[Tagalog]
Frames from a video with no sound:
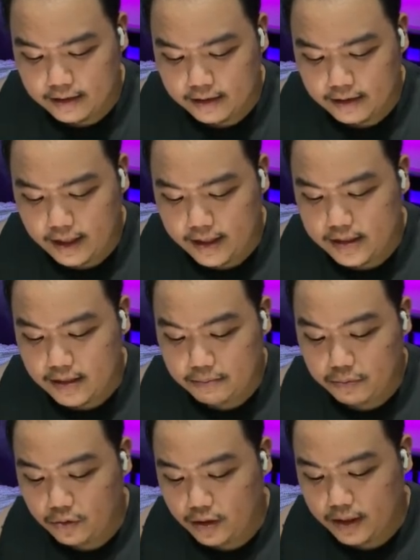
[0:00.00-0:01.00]
A sub
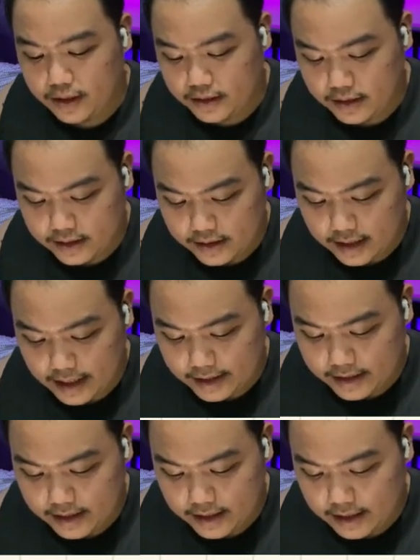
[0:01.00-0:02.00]
1, kasi lahat
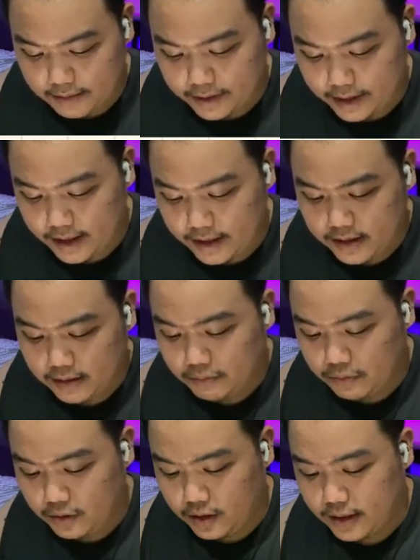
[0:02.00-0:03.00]
sila may A sub
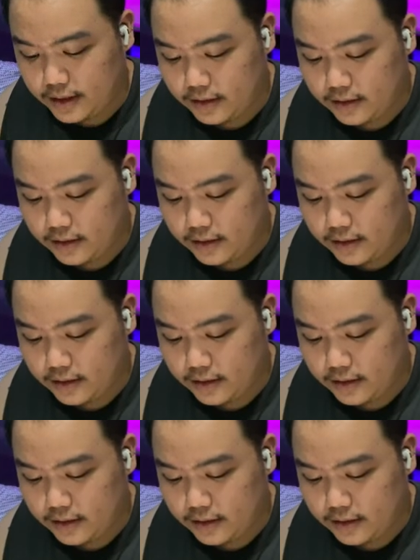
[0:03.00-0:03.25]
1,